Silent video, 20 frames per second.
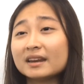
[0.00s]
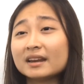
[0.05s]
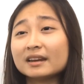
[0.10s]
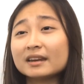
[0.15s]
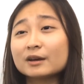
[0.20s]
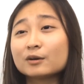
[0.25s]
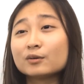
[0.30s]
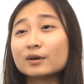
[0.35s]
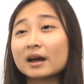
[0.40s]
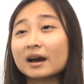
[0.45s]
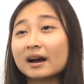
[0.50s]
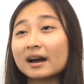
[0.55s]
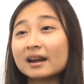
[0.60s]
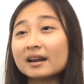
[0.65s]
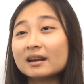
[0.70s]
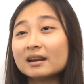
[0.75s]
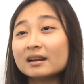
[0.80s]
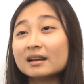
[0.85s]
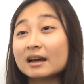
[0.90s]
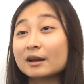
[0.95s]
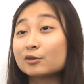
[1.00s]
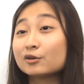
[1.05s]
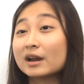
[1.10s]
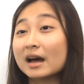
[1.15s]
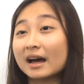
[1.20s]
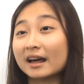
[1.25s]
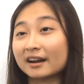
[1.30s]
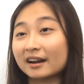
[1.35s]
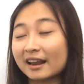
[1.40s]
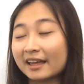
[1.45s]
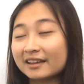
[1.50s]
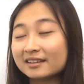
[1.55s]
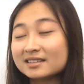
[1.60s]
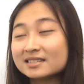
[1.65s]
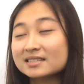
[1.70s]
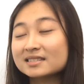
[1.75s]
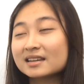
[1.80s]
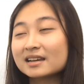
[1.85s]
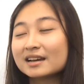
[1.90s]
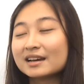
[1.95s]
yang digunakan Garuda
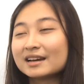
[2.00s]
Airlines,